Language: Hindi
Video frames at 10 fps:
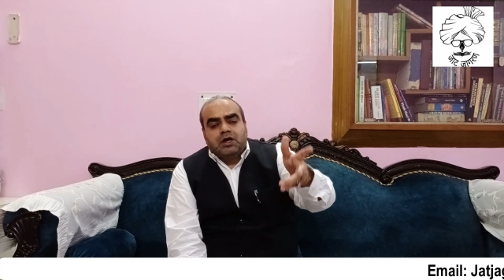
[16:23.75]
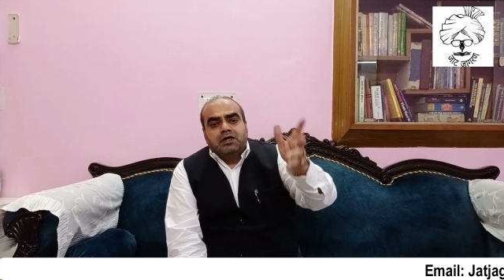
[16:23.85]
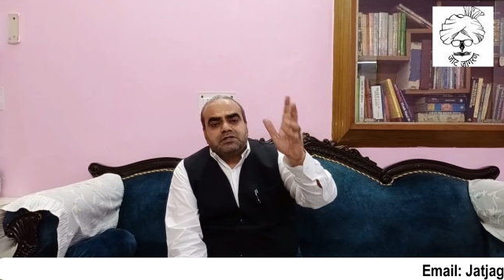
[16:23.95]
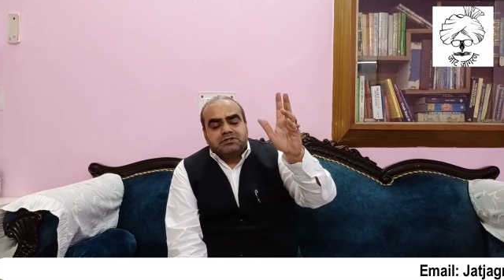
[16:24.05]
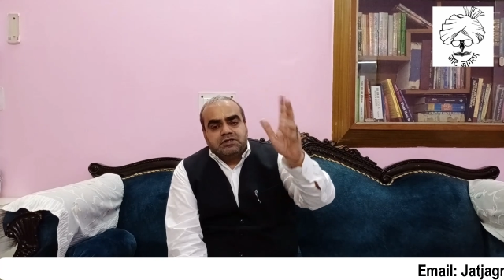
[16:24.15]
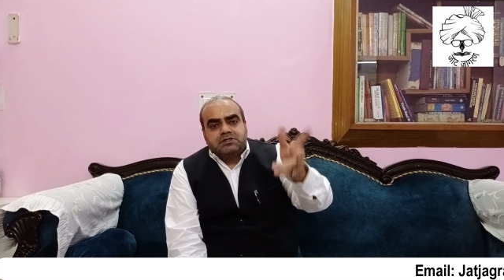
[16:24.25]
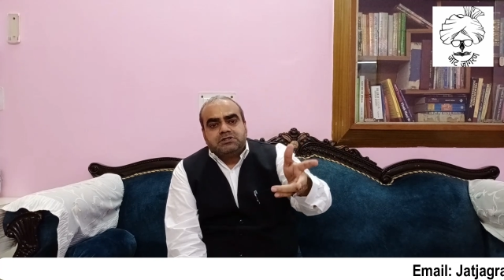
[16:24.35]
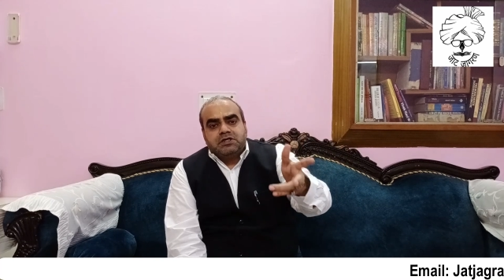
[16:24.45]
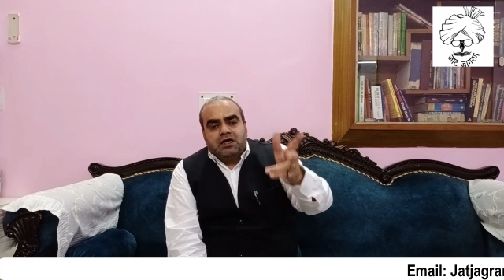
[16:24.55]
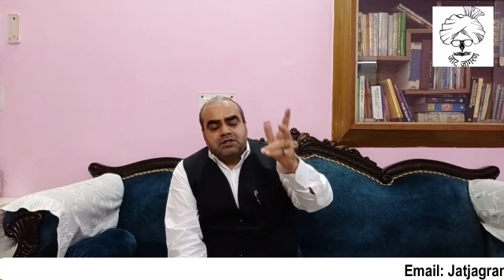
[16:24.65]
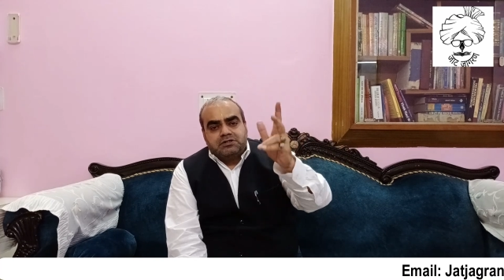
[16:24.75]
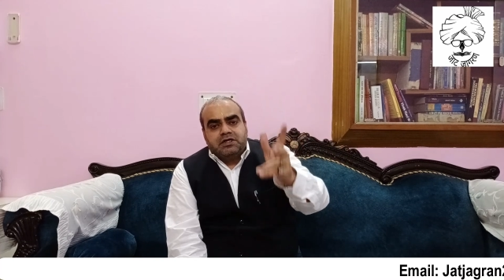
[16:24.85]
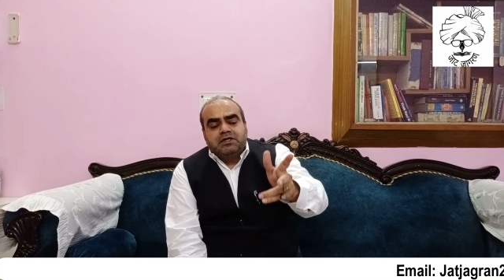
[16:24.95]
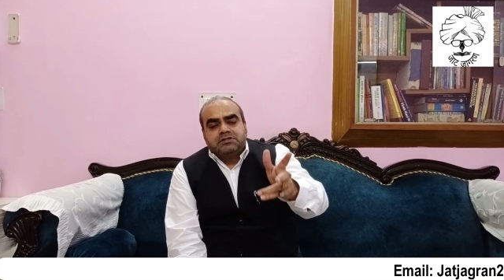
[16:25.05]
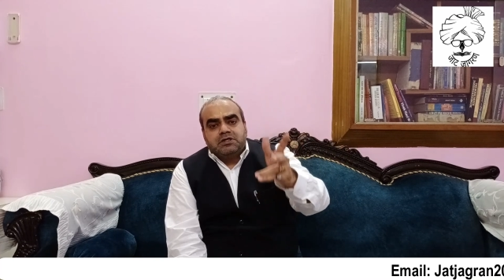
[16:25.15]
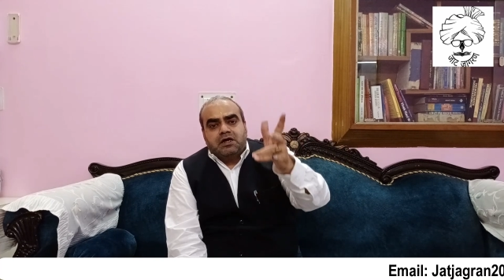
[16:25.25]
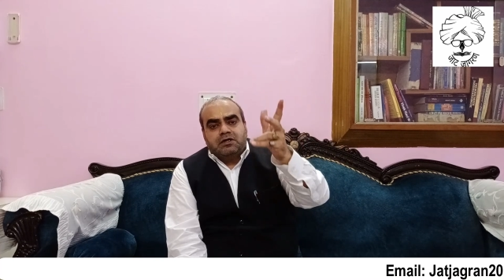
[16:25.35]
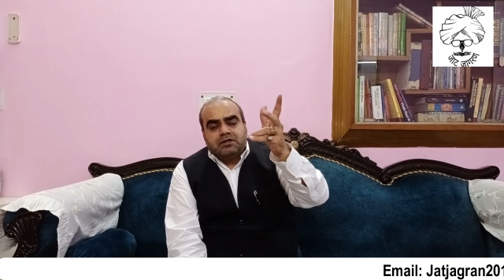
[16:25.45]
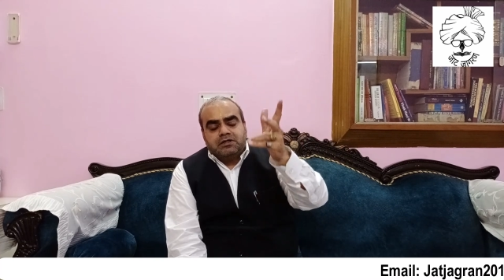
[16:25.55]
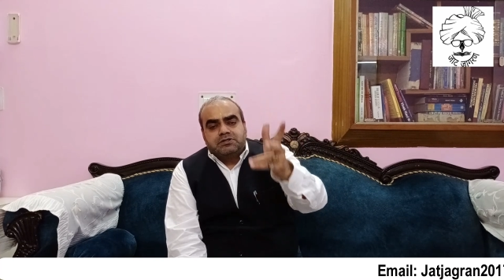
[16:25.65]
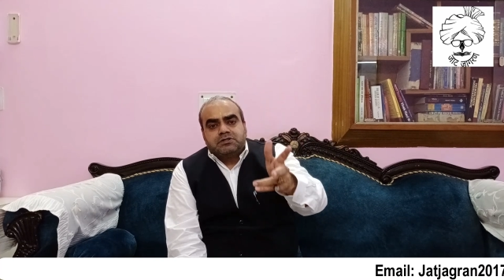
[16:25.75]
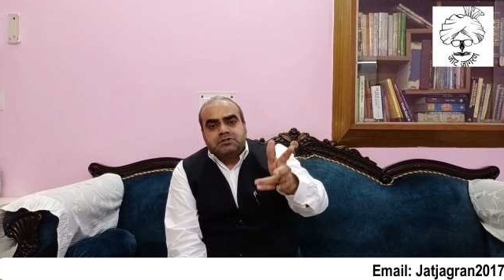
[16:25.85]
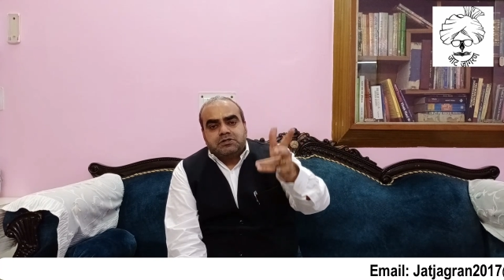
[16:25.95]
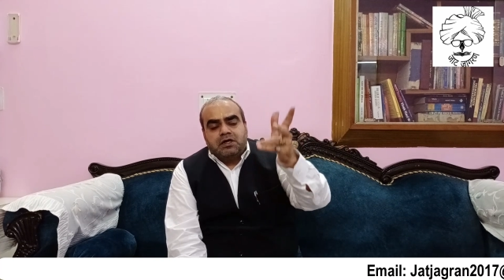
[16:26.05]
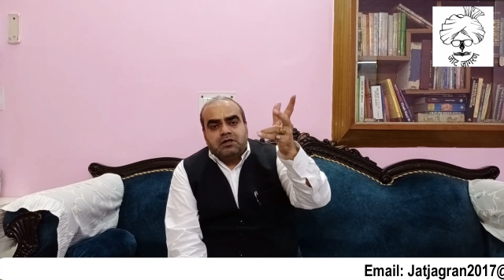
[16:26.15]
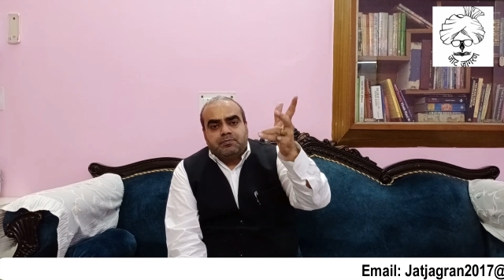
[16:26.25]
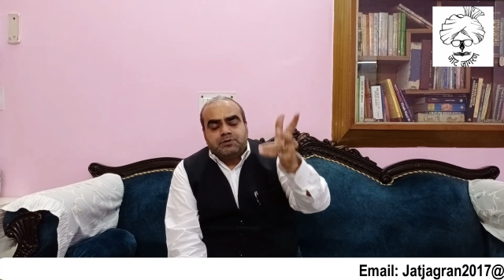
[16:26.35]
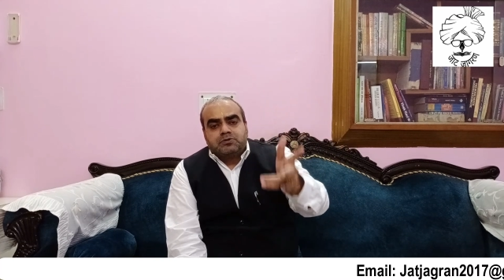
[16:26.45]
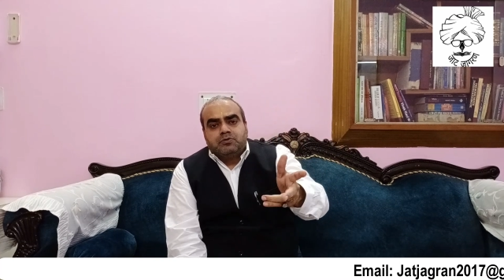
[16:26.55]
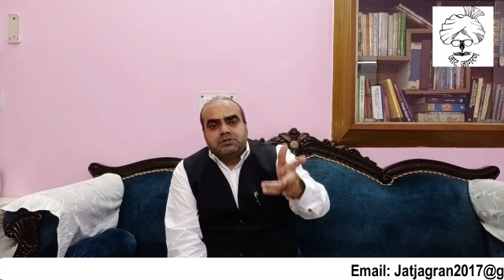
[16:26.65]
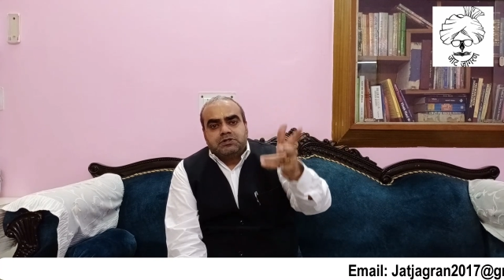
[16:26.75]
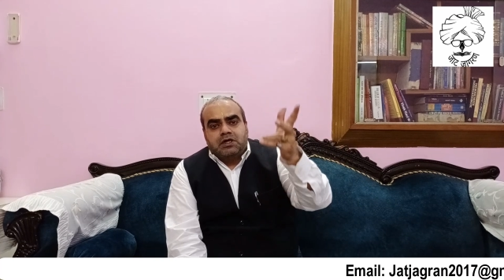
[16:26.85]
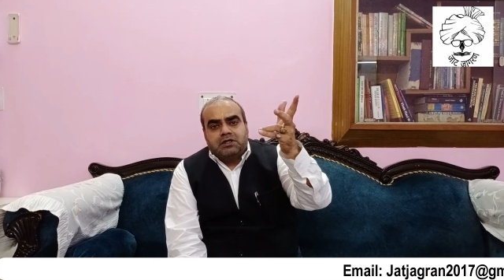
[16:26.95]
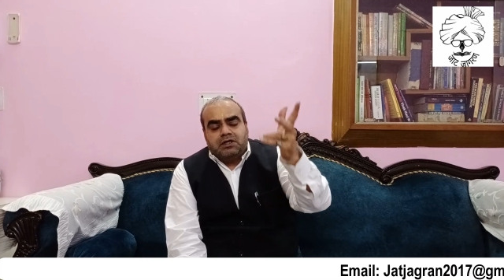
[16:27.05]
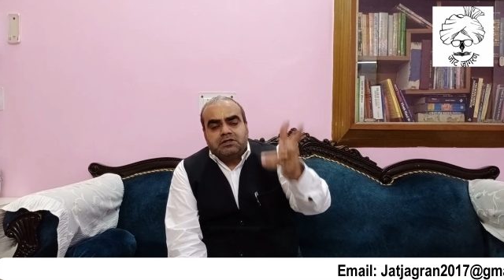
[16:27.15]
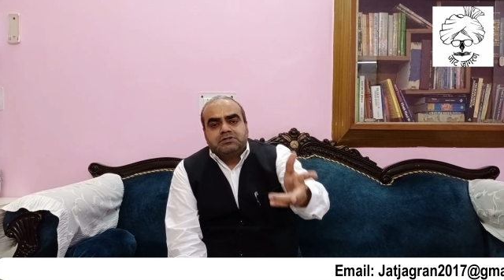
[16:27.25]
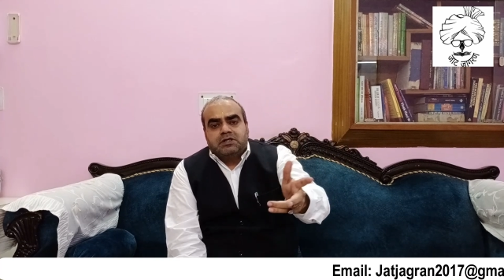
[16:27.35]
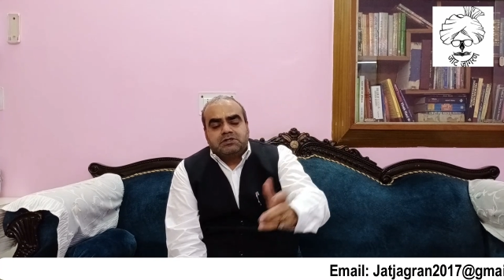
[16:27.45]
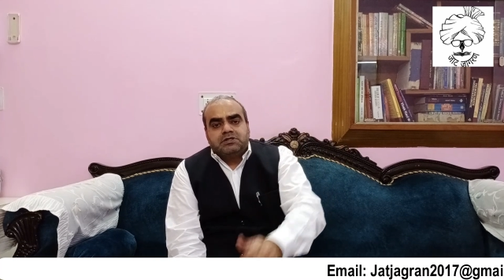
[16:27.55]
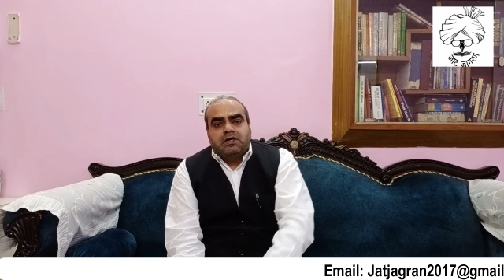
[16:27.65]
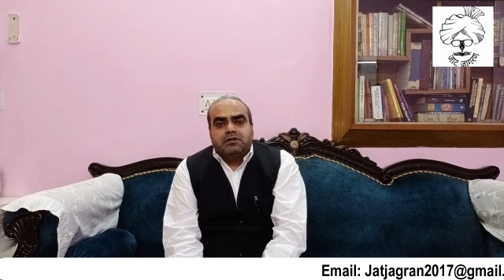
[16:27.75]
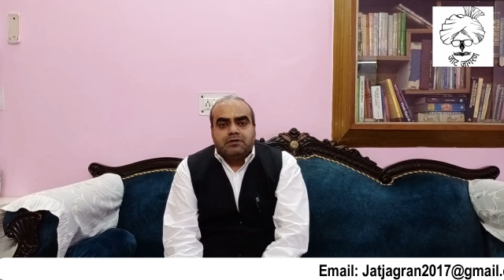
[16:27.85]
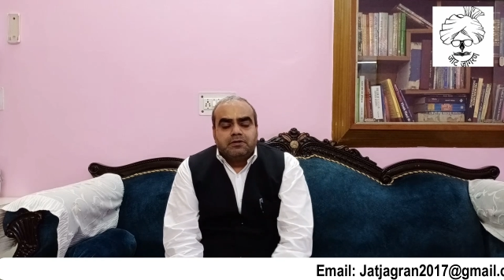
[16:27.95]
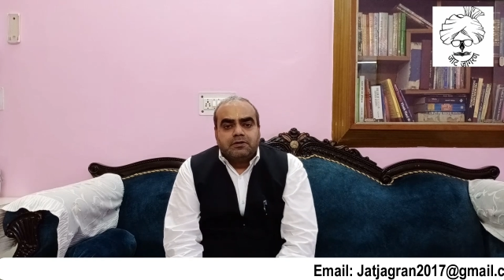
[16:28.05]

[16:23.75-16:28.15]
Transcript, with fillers: जाट सिख जाट जैन जाट क्रिश्चियन जाट बिश्नोई जाट अंजना जाट